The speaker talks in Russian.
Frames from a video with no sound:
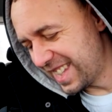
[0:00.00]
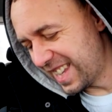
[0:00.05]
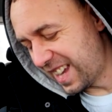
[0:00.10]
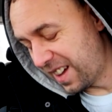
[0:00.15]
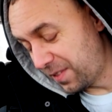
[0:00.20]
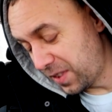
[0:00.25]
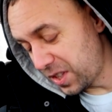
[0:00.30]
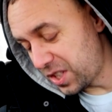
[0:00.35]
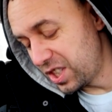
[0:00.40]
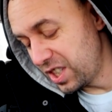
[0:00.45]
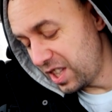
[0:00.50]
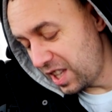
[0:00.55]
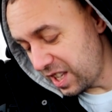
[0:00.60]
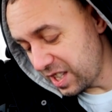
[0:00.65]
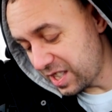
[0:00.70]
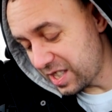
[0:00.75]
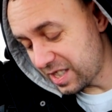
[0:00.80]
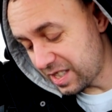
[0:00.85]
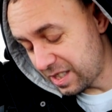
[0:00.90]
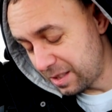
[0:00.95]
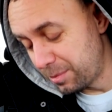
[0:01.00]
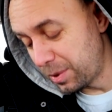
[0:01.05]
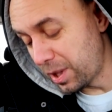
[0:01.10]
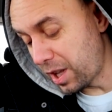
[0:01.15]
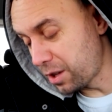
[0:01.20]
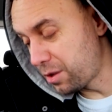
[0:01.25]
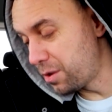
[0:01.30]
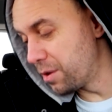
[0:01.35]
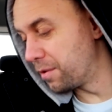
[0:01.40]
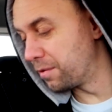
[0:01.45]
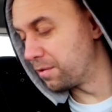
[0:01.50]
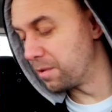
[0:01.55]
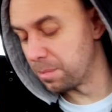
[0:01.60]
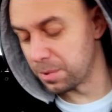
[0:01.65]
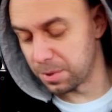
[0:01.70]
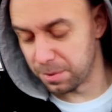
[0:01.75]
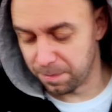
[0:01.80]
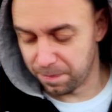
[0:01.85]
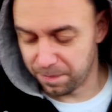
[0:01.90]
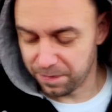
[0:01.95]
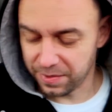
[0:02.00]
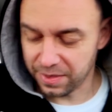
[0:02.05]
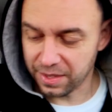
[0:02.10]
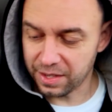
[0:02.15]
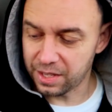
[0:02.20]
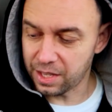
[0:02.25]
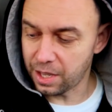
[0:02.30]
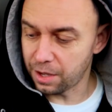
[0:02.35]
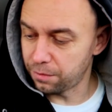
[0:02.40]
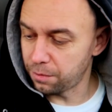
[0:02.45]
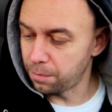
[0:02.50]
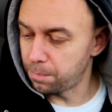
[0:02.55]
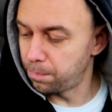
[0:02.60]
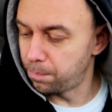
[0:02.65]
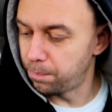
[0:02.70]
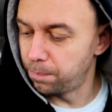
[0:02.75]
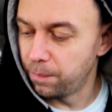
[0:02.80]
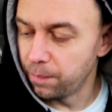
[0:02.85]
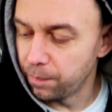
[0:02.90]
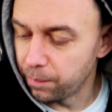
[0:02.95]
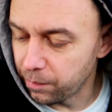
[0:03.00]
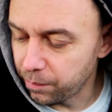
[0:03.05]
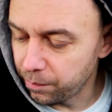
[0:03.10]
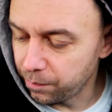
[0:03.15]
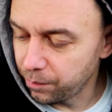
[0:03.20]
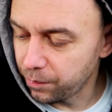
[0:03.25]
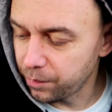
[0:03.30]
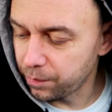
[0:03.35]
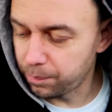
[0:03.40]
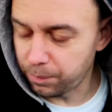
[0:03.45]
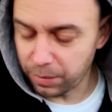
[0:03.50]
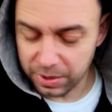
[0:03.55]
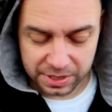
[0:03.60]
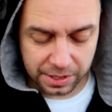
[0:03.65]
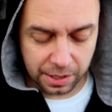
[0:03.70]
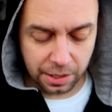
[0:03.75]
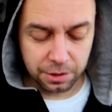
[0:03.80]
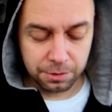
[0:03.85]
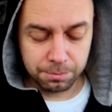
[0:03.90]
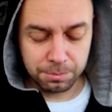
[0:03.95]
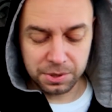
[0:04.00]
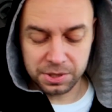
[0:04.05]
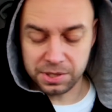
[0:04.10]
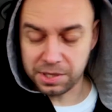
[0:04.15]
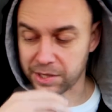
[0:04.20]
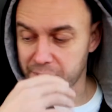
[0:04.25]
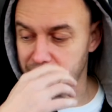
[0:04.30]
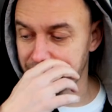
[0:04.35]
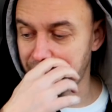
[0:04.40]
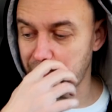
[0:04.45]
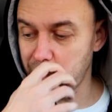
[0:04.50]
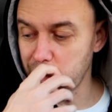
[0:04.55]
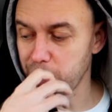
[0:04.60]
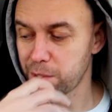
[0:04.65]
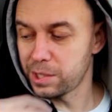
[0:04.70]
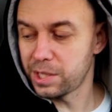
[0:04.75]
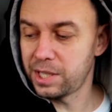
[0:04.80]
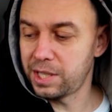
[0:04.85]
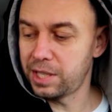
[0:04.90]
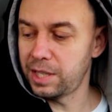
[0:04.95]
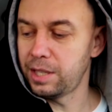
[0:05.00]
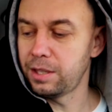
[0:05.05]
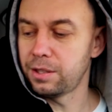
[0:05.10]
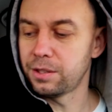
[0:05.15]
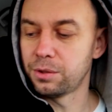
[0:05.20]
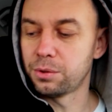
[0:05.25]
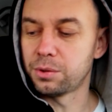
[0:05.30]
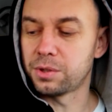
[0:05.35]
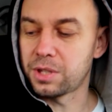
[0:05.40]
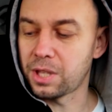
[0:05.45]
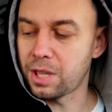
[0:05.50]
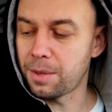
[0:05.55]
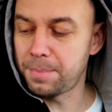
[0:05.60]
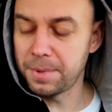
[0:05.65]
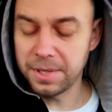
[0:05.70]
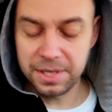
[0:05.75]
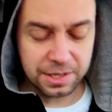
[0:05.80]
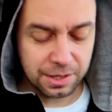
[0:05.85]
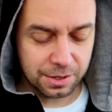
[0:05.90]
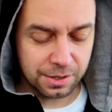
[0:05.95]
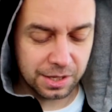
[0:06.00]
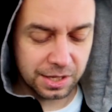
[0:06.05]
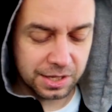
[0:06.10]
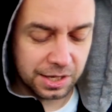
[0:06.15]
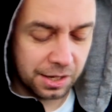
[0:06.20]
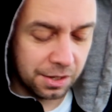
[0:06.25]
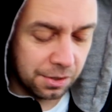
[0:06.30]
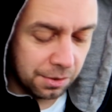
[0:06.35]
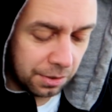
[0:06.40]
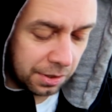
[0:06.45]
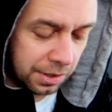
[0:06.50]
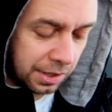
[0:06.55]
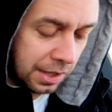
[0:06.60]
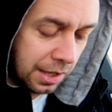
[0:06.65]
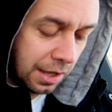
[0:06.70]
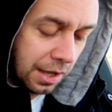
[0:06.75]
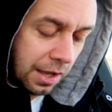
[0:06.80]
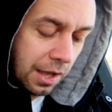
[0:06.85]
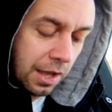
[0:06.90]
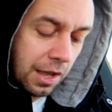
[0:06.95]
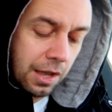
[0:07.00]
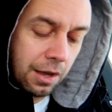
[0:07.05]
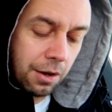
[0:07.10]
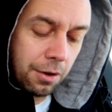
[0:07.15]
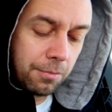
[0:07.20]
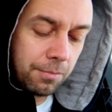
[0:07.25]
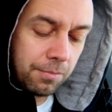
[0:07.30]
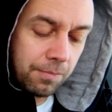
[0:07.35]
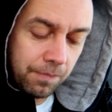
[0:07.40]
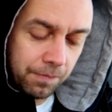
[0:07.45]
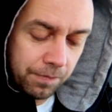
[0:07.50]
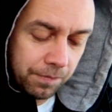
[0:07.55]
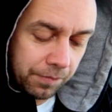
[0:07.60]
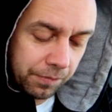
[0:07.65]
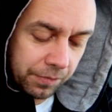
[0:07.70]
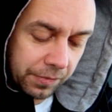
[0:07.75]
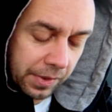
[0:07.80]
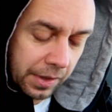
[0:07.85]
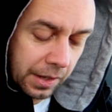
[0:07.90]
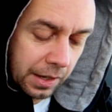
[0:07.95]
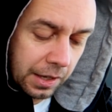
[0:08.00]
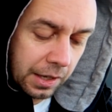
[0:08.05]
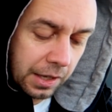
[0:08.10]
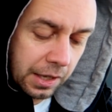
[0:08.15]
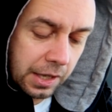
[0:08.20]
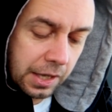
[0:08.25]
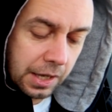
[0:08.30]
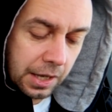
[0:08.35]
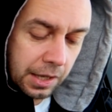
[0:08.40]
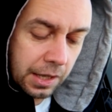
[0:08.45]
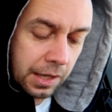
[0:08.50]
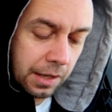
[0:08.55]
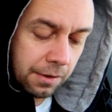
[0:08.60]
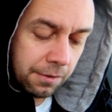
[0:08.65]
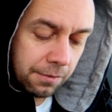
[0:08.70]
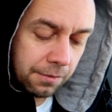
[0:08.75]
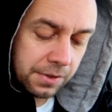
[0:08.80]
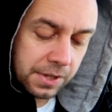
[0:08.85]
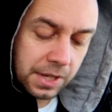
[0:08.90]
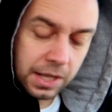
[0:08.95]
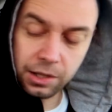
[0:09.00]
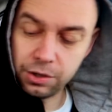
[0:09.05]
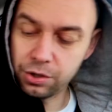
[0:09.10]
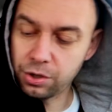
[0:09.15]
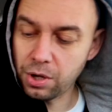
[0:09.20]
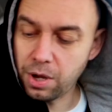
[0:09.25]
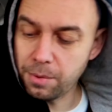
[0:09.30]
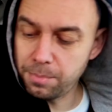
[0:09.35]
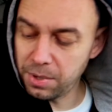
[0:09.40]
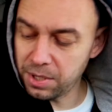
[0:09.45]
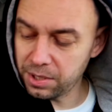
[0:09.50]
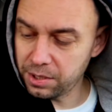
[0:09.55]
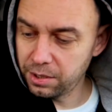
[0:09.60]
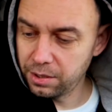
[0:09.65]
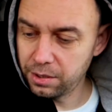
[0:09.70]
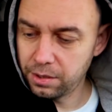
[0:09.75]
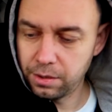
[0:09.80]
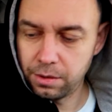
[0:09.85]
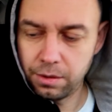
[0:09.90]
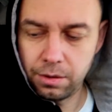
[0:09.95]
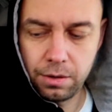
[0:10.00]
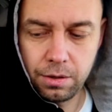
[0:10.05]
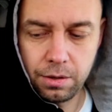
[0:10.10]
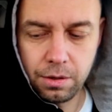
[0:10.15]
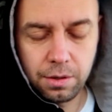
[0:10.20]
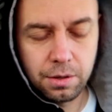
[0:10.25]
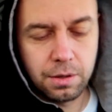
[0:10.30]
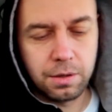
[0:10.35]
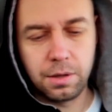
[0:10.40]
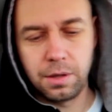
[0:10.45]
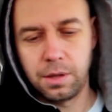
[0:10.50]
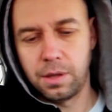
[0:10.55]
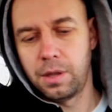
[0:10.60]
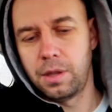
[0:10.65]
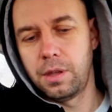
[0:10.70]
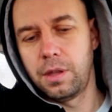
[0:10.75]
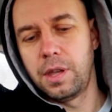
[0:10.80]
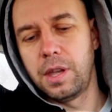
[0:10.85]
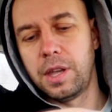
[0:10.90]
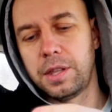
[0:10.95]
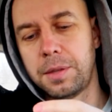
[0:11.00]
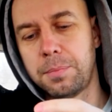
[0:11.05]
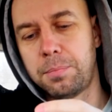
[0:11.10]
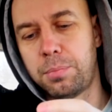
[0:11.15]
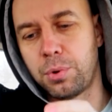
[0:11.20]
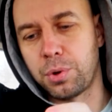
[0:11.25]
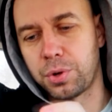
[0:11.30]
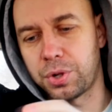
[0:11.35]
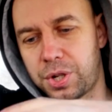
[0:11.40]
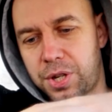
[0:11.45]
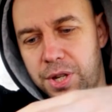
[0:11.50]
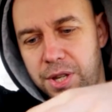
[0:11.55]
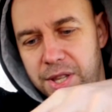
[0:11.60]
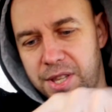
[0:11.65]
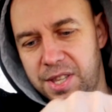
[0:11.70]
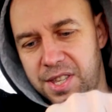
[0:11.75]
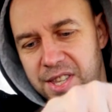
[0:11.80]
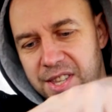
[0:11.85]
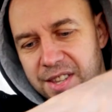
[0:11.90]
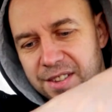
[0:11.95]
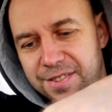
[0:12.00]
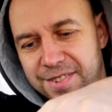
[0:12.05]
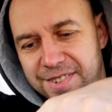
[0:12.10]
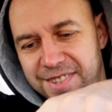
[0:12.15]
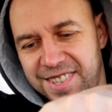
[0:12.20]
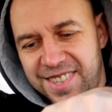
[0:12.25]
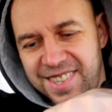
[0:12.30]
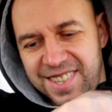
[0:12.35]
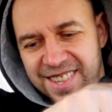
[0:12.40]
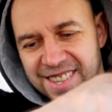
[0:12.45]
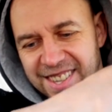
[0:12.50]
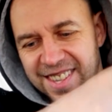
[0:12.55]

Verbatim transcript: Обычный рис с молоком, в общем. Я его поставил, он быстро заварился и, ну, закипел, я сюда закинул. И, он, и я взял еще обед – это борщ. Вот.